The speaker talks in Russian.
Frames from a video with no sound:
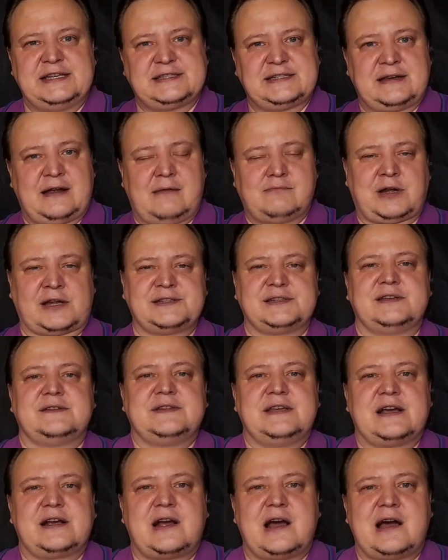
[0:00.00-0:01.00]
есть
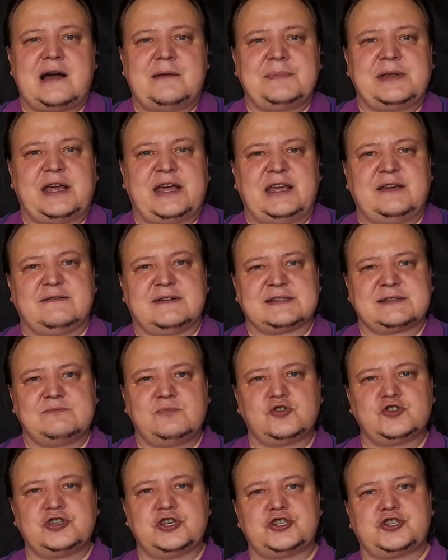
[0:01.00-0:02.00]
абразивные камни и
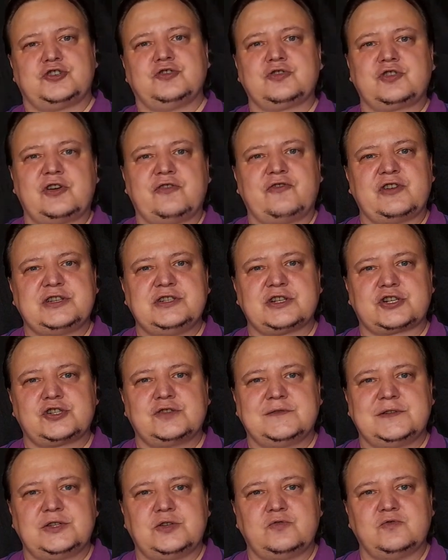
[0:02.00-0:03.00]
возможность четко
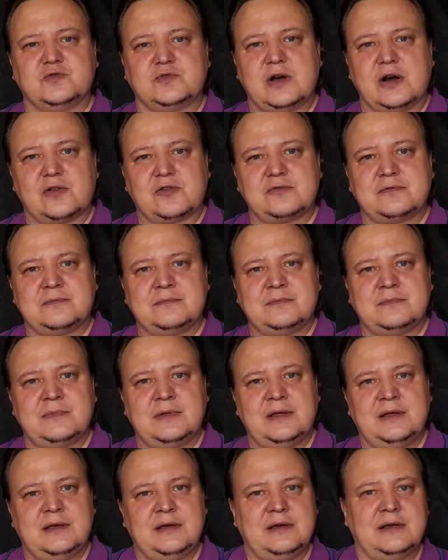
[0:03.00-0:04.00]
выдерживать угол.
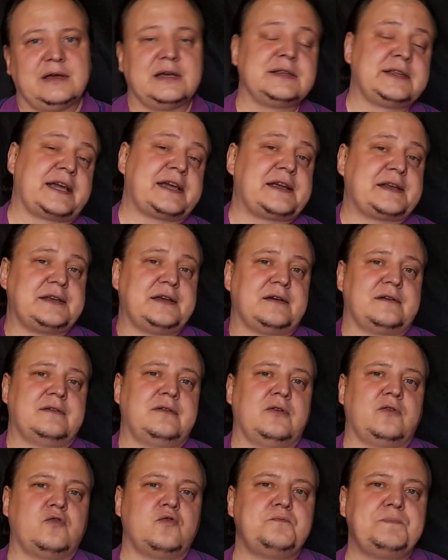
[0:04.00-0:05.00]
И третье,
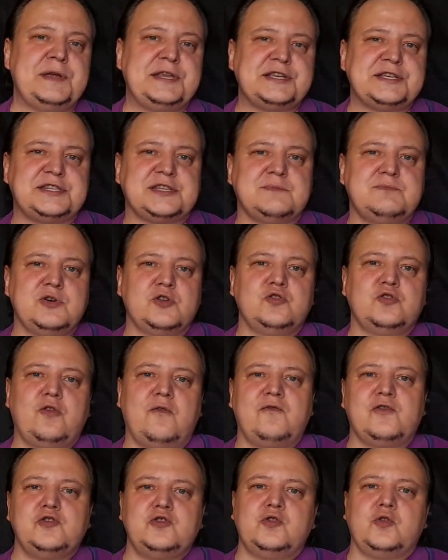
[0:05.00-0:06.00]
купите себе
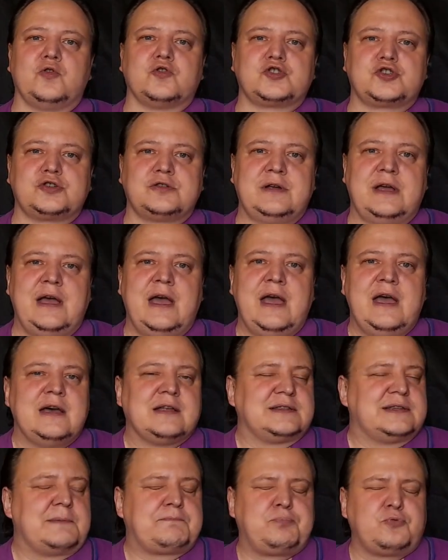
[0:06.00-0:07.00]
новый нож.
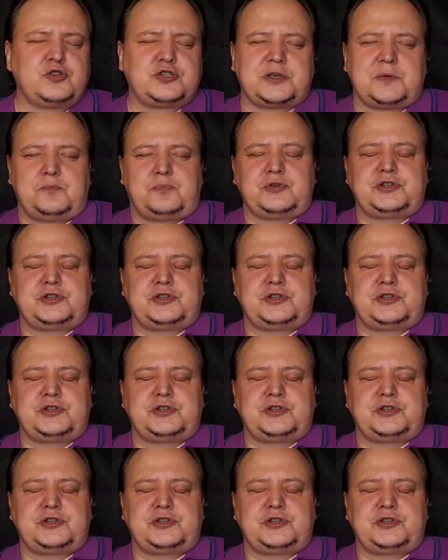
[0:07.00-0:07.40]
Допустим,